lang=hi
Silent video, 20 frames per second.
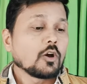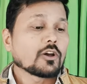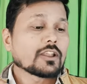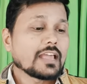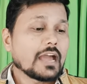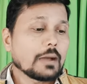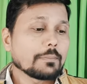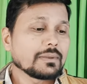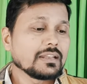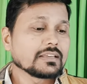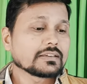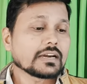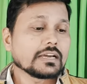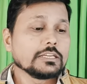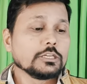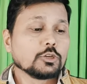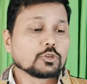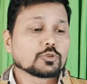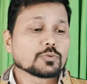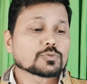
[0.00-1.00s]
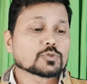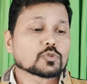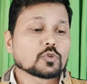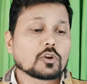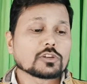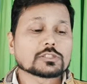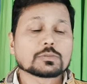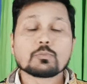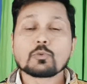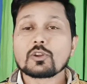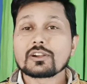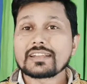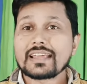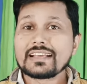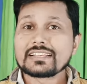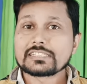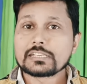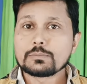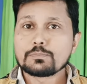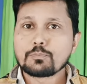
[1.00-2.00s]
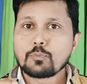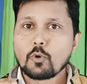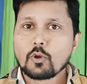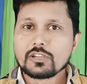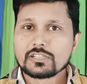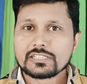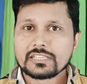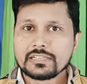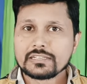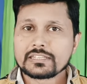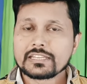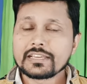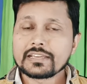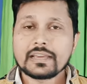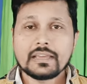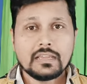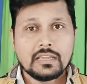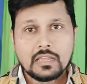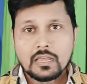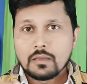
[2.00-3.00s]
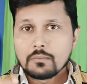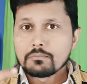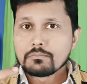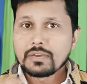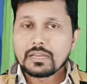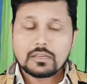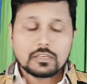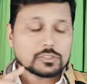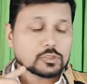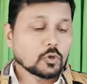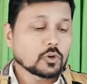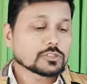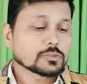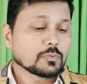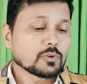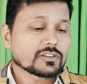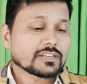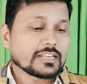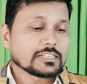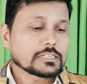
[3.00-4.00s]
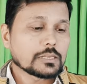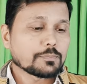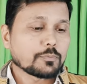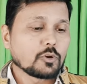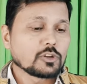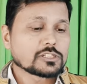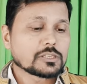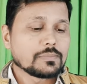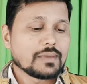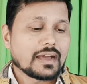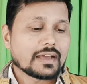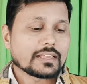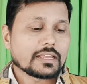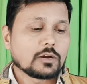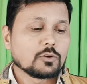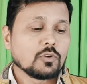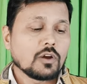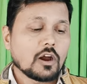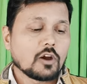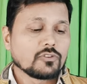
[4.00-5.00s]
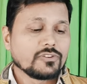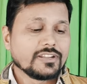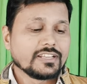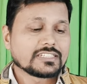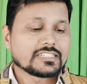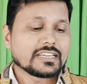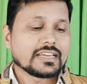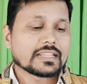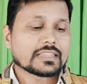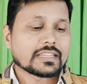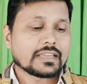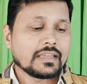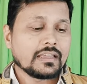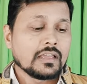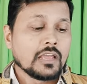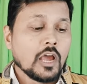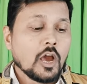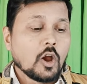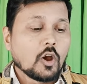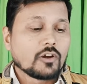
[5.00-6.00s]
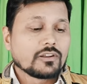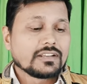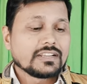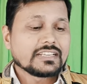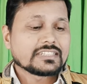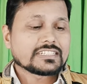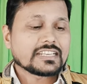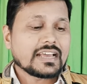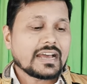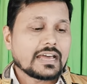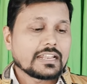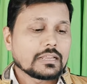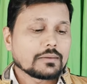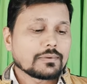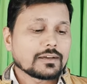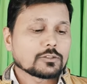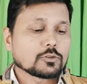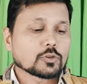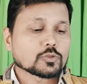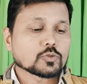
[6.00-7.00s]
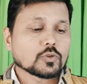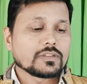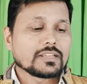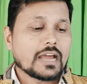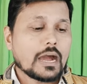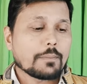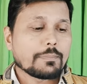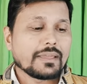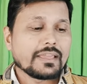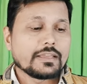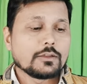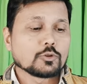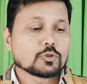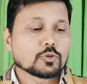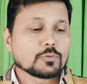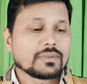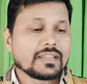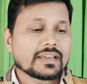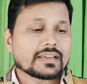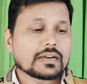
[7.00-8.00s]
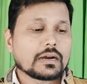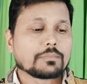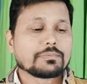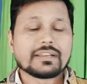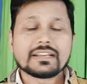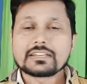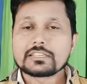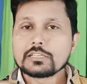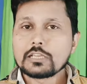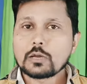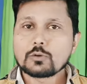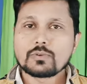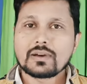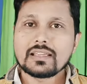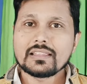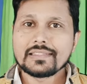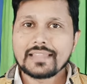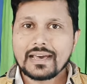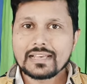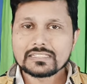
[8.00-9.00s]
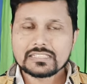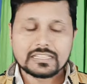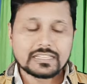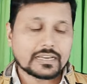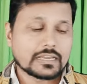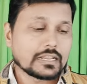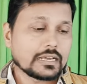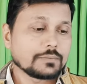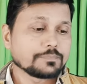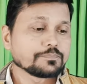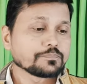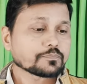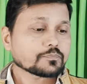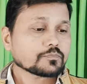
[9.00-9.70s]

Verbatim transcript: और यहां पे लिखा है यूट्यूब शॉर्ट्स मोनोटाइजेशन पॉलिसी ठीक है मैं शॉर्ट्स मोनोटाइजर पॉलिसी में आ गया हूं और नीचे आते हैं और नीचे आने के बाद दोस्तों यहाँ पे यूट्यूब ने एक अपडेट किया हुआ है ध्यान से देखना